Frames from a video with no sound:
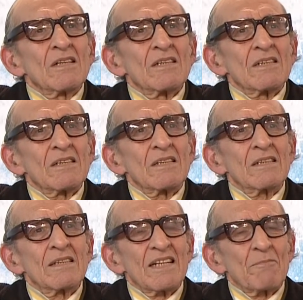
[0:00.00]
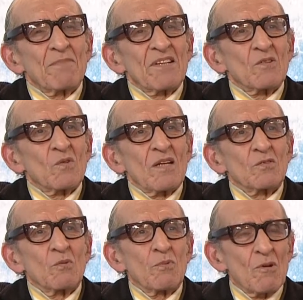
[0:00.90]
eh, respecto a
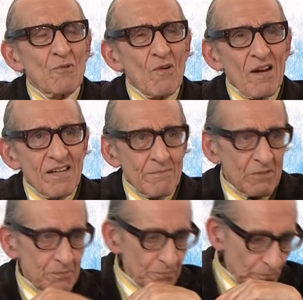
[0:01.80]
su propio organismo,